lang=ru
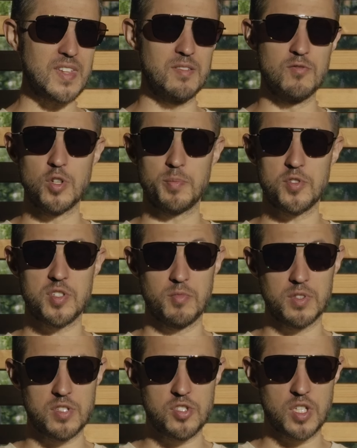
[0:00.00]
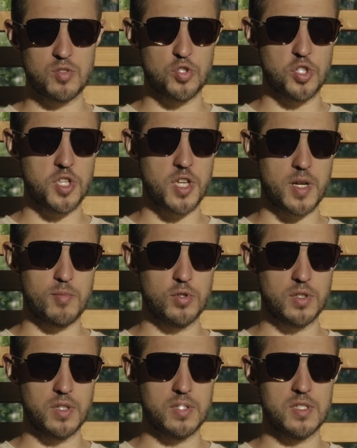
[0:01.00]
вот, почему-то сейчас уже не
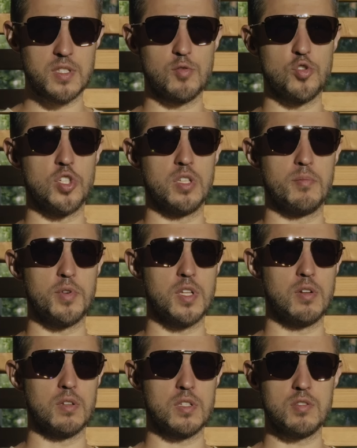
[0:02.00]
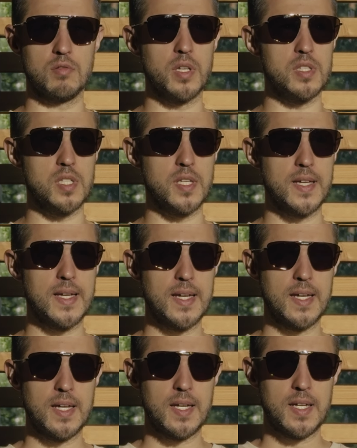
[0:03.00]
работает, за исключением определенных ситуаций.
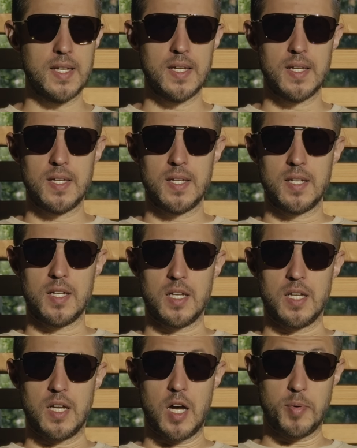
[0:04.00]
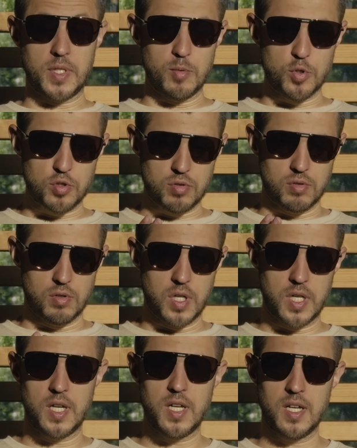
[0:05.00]
А потому что
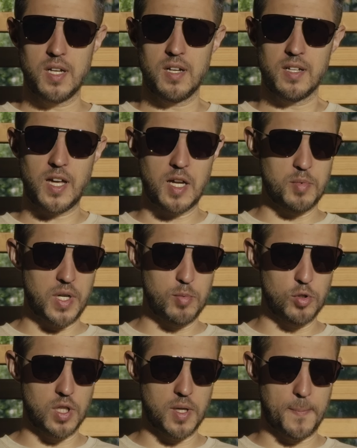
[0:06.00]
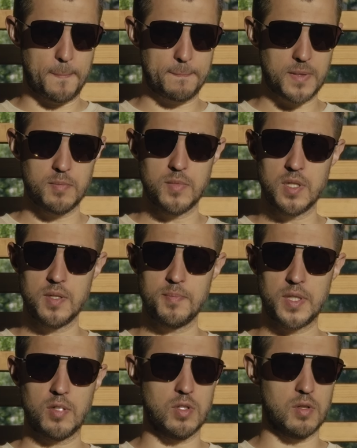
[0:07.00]
как мы работаем? Мы
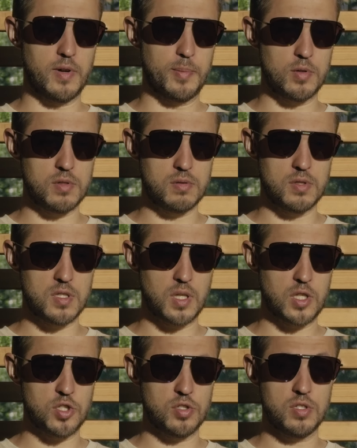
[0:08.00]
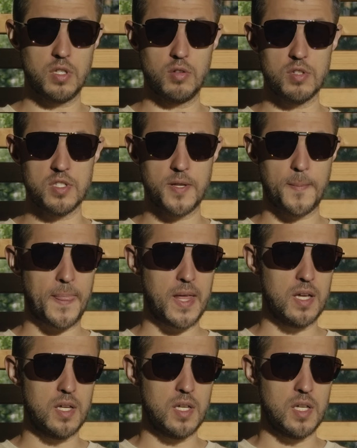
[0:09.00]
подходим к вопросу достаточно серьезно.
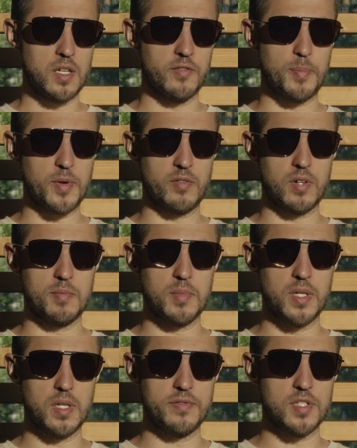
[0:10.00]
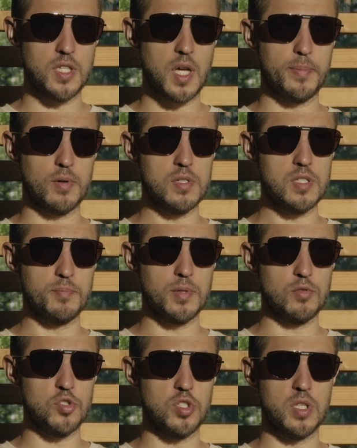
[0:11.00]
Во-первых, мы всегда просим
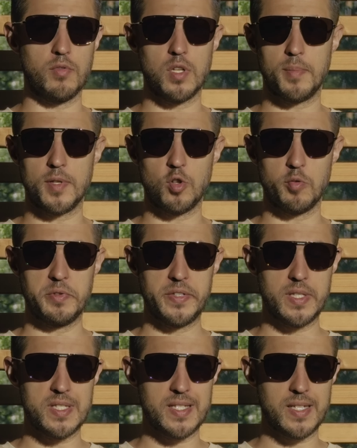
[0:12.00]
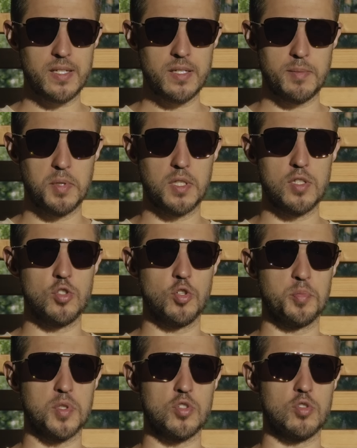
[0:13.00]
получить довольно подробный ТЗ об этой
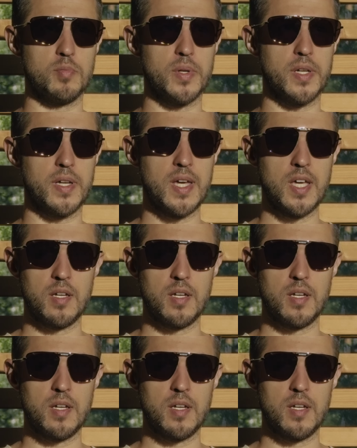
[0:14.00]
съемке, чтобы,